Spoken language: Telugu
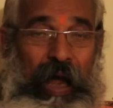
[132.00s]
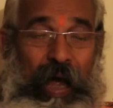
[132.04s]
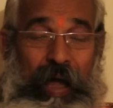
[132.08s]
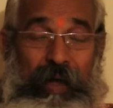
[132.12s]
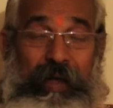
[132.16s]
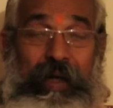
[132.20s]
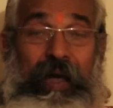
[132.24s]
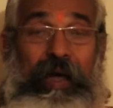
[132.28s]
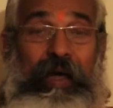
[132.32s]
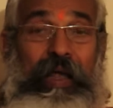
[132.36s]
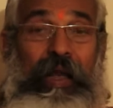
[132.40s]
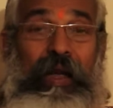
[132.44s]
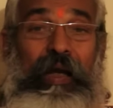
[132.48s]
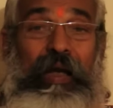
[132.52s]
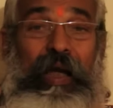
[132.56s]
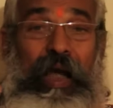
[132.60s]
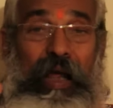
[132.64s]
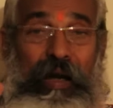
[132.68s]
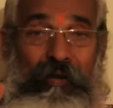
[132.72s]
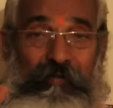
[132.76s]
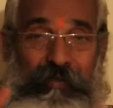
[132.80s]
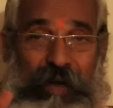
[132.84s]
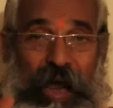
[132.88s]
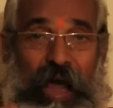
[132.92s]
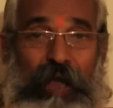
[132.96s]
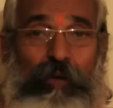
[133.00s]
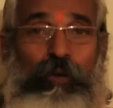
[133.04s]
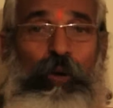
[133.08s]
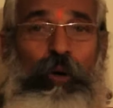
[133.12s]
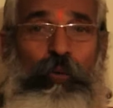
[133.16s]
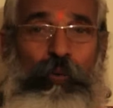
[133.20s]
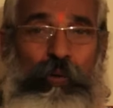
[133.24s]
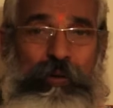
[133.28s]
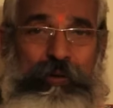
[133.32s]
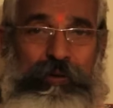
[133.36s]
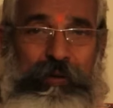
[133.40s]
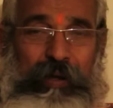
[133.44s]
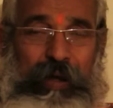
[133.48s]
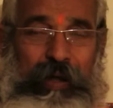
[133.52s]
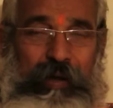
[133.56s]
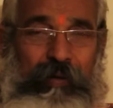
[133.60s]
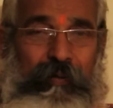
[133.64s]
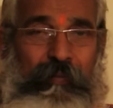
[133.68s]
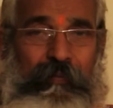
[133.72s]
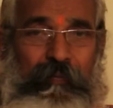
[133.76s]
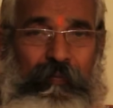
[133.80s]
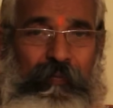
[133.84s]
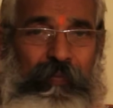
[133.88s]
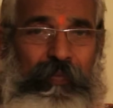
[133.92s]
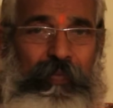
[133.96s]
అనేక రకాల వ్యాధులు వస్తాయి
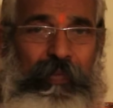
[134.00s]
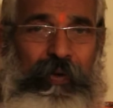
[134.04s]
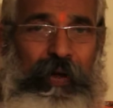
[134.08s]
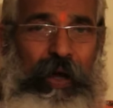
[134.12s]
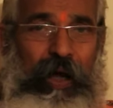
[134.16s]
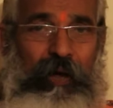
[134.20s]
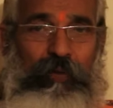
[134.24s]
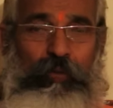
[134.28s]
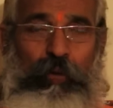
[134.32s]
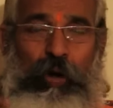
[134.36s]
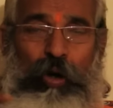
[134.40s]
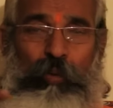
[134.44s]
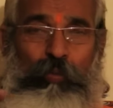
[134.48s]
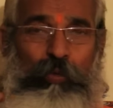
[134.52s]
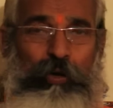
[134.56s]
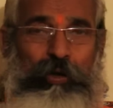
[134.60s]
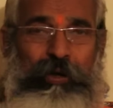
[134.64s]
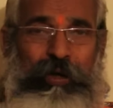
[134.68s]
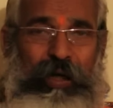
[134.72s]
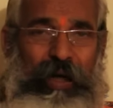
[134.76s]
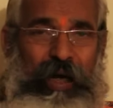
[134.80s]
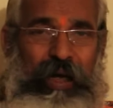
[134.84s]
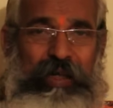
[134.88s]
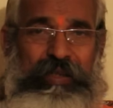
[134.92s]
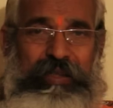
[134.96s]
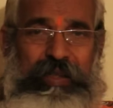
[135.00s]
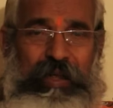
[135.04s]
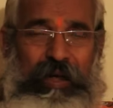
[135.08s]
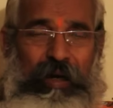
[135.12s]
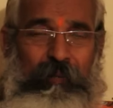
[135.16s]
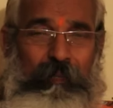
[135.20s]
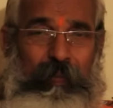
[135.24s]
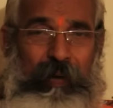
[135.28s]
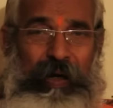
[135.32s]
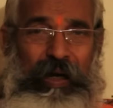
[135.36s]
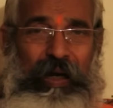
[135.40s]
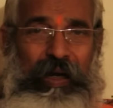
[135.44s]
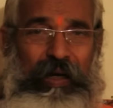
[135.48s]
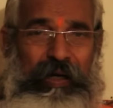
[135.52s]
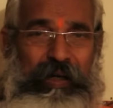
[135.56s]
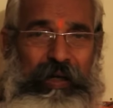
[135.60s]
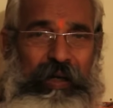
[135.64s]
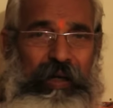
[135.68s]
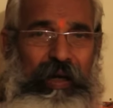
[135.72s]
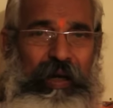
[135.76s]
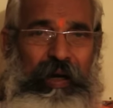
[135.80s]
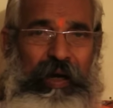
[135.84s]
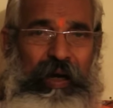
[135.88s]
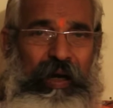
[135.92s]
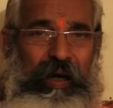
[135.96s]
అందులో ముఖ్యంగా చిన్నపిల్లలకి